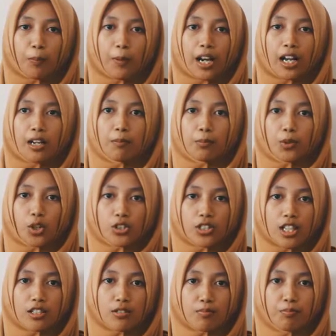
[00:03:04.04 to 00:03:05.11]
merupakan
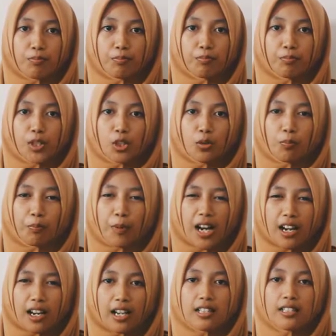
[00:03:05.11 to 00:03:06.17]
proses
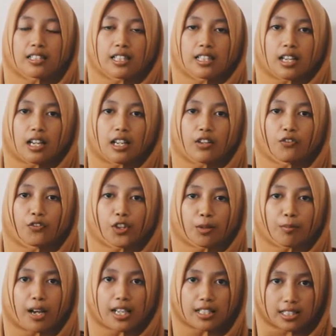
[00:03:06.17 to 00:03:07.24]
menumpangkan sinyal
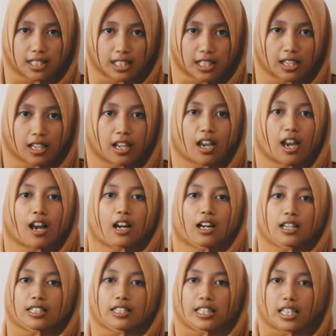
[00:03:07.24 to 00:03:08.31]
informasi
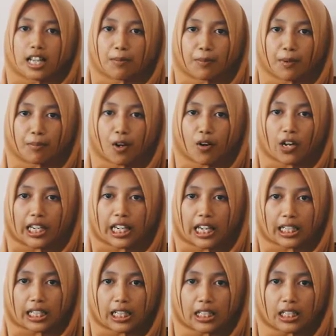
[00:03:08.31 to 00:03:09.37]
Bersinar pembawa
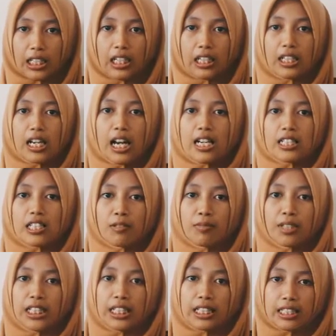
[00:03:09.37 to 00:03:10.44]
carrier dengan
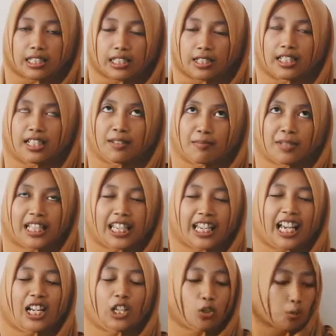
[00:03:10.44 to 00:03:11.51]

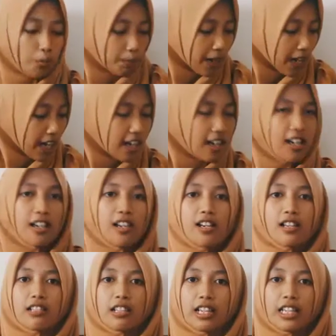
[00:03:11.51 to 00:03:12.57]
sedemikian rupa
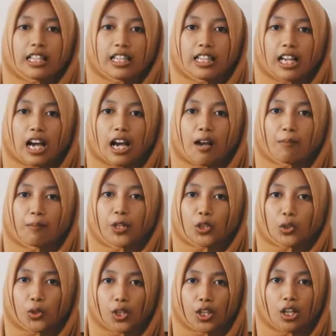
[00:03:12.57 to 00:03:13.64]
sehingga
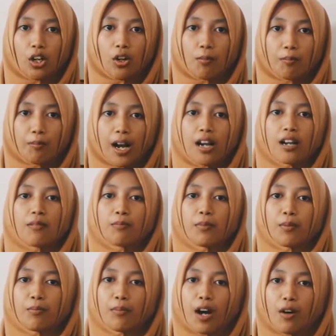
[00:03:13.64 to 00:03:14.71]
amplitude gelombang
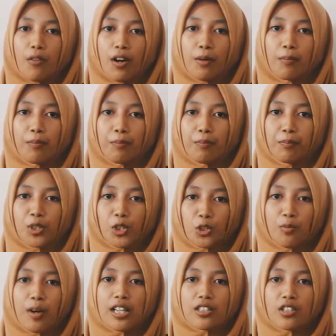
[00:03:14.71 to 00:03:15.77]
pembawa
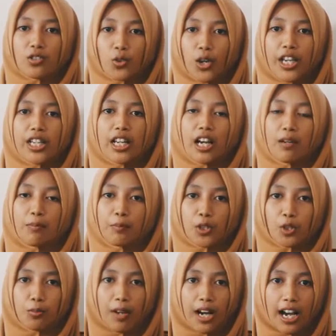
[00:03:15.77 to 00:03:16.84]
berubah sesuai dengan
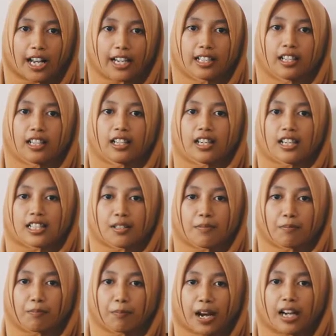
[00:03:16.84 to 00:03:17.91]
perubahan
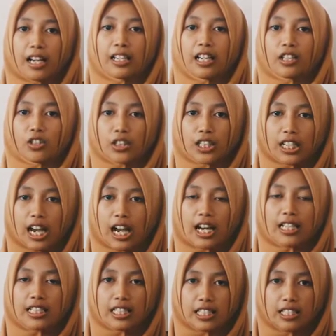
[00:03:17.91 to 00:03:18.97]
simpangan atau
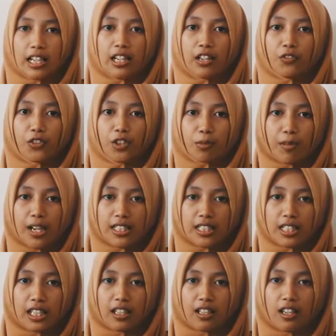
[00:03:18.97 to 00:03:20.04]
tegangan sinyal
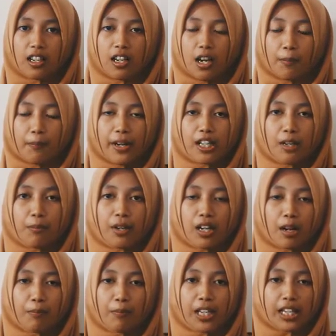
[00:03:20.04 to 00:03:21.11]
informasi. Pada
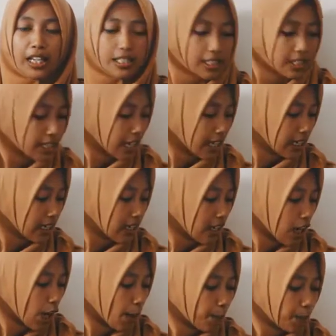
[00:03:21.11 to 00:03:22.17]
pengaplikasian
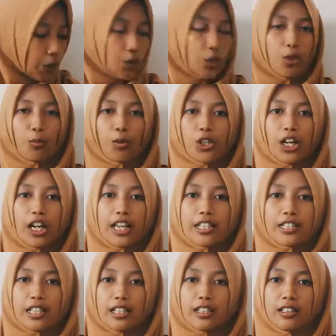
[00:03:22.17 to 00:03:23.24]
amplitude
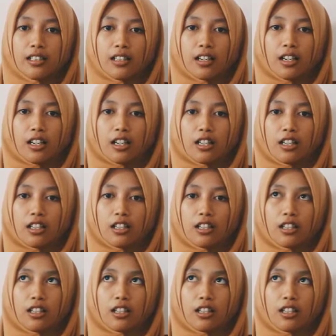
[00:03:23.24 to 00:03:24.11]
modulation, e,